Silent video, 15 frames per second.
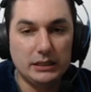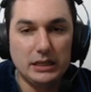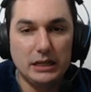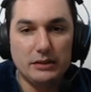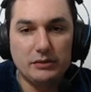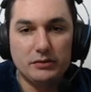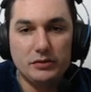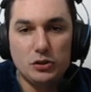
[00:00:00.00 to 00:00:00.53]
ele tá
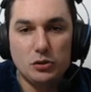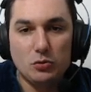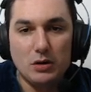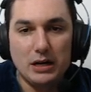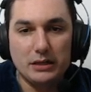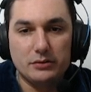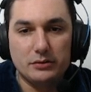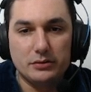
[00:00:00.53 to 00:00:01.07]
level
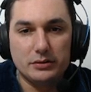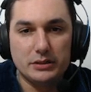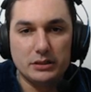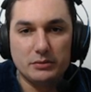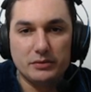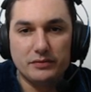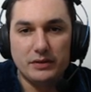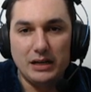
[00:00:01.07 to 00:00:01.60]
24, se não
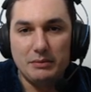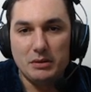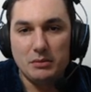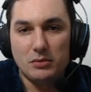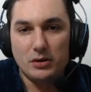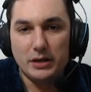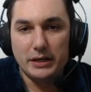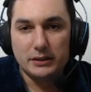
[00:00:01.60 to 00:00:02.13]
me falha a
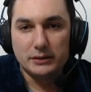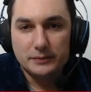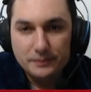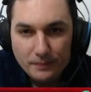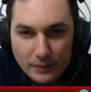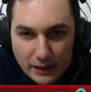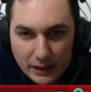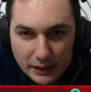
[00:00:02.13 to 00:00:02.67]
memória.
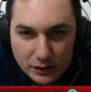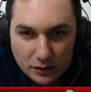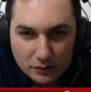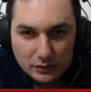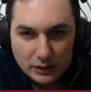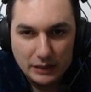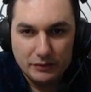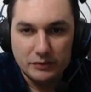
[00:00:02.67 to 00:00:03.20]
Aqui, ó,
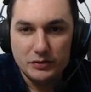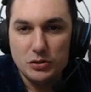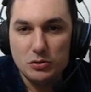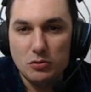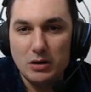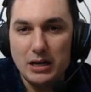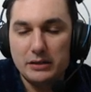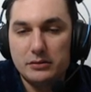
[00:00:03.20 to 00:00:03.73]
level
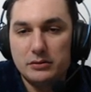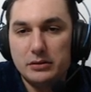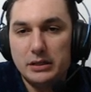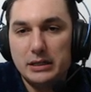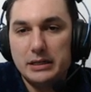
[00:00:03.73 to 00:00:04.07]
24,